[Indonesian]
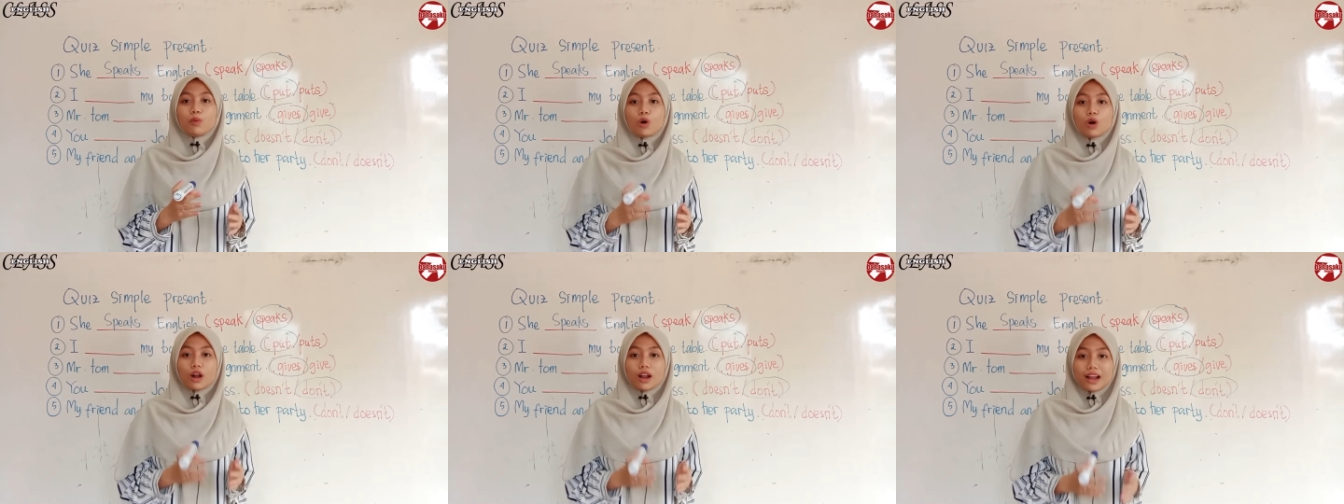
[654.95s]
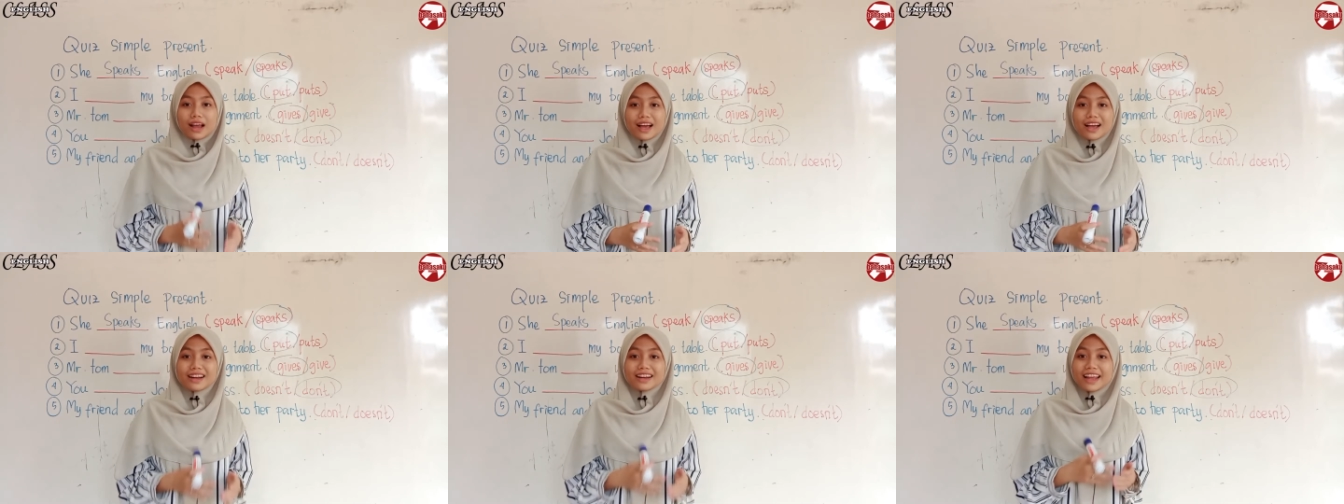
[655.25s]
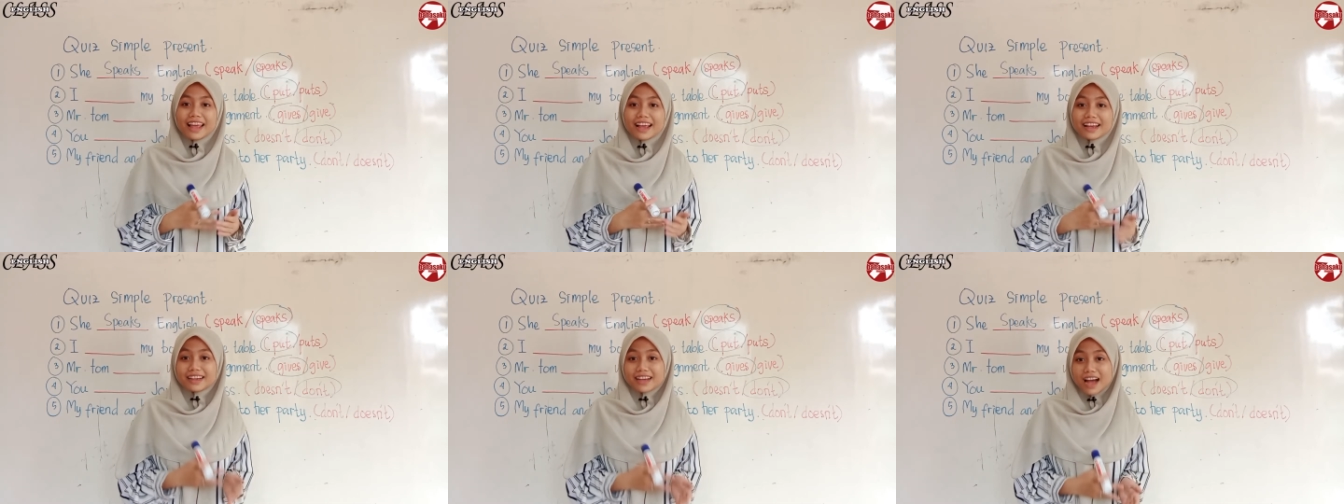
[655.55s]
pola
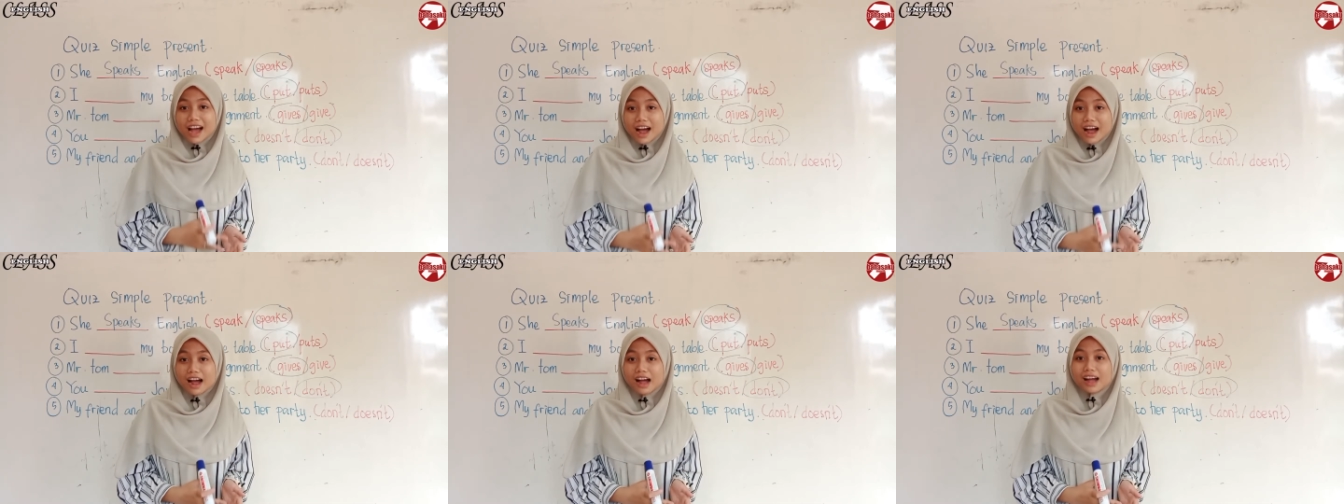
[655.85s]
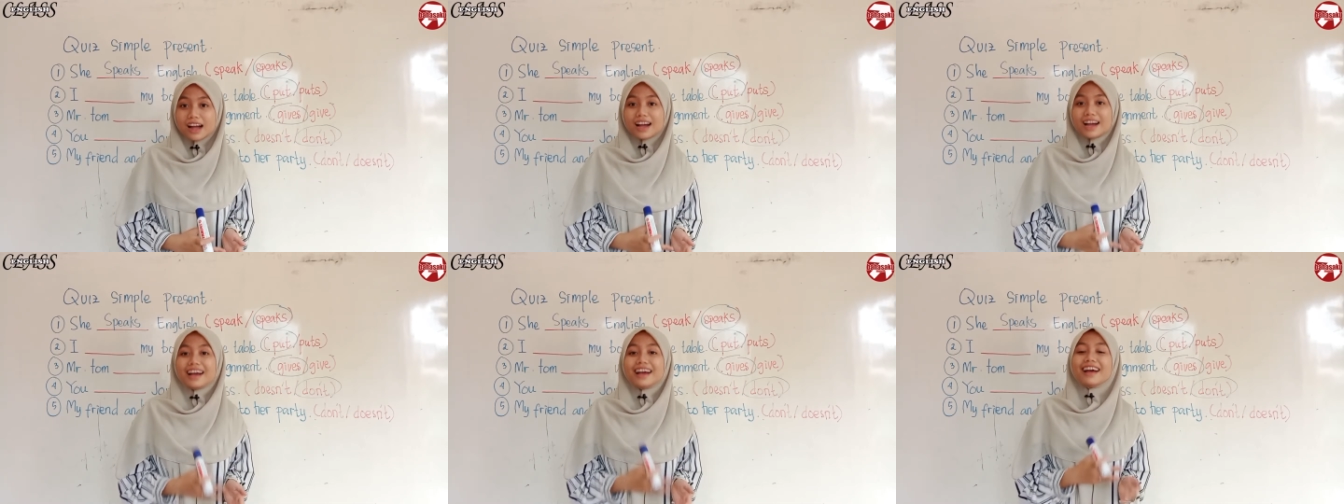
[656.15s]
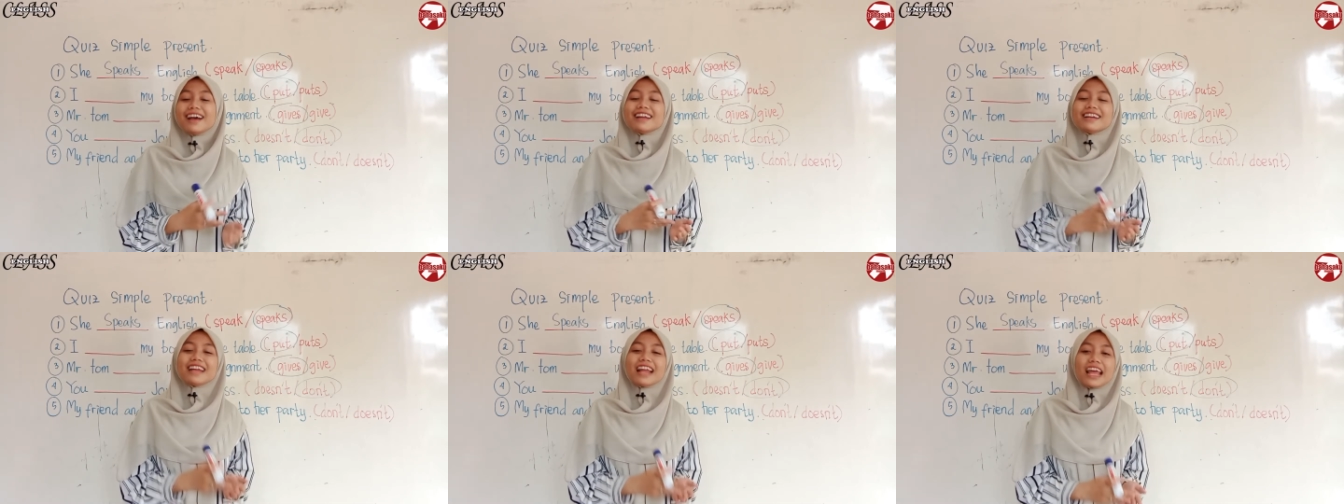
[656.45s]
nega
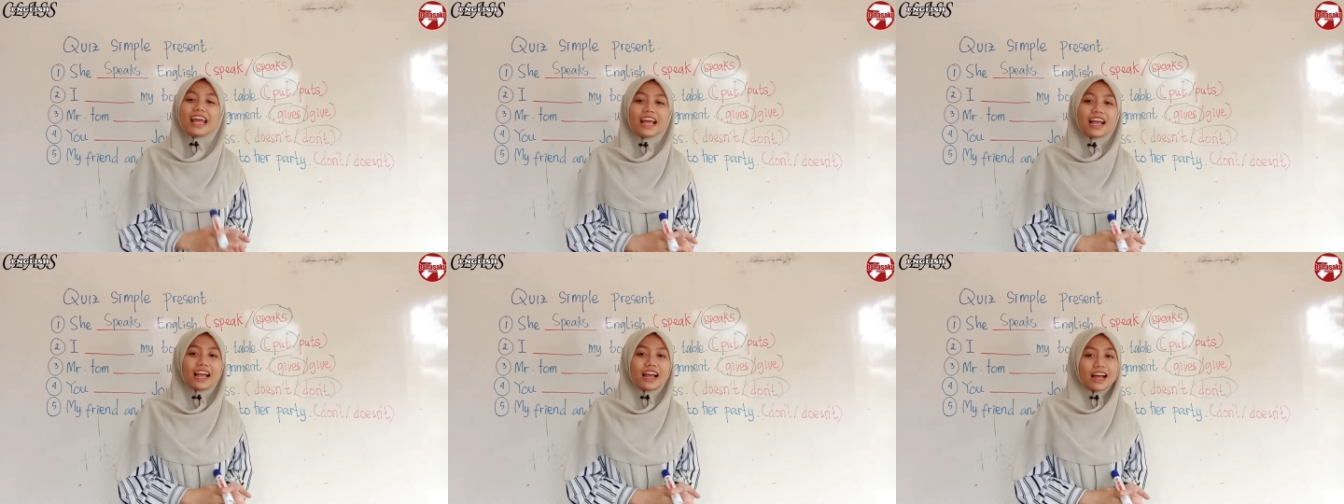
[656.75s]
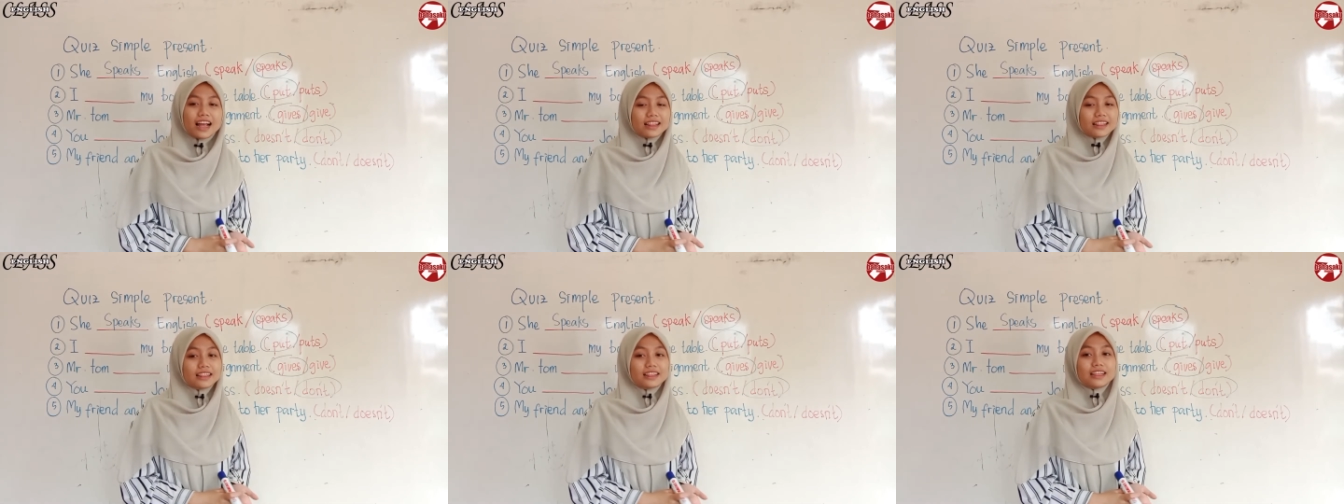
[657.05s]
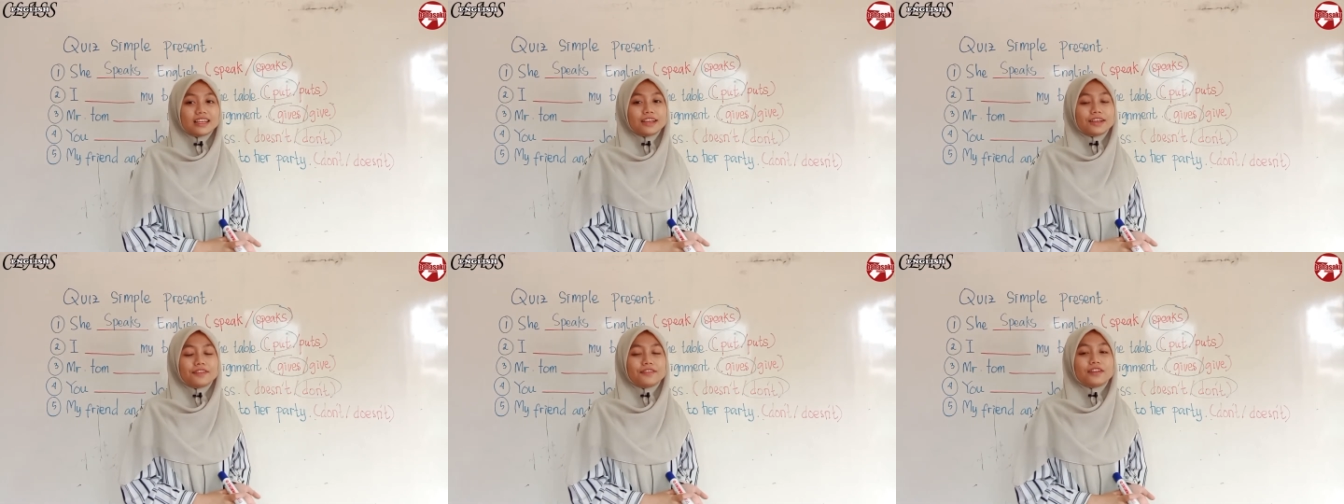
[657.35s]

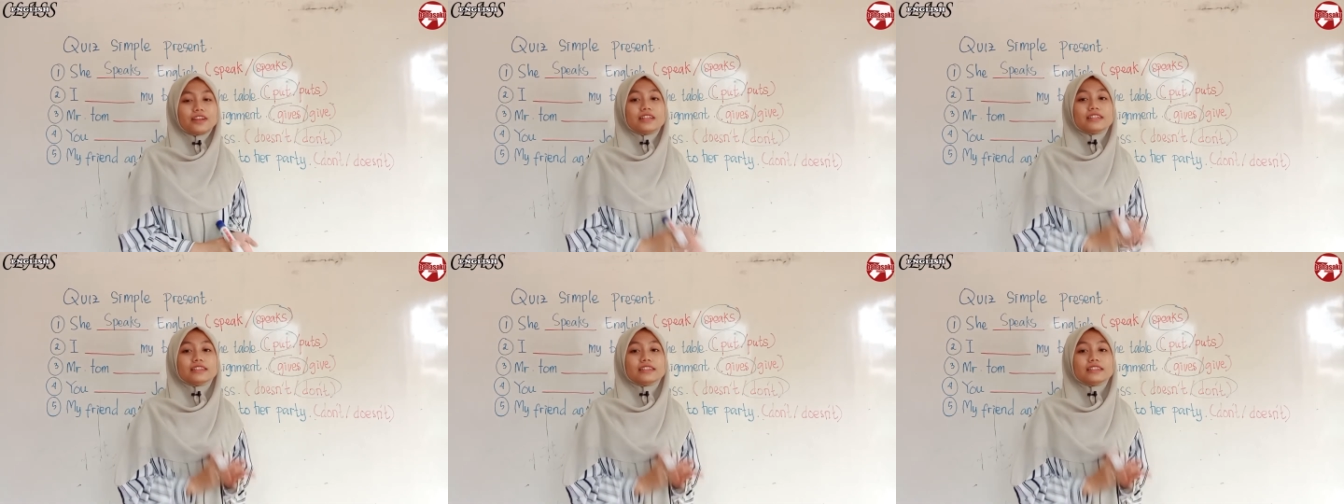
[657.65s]
negatif.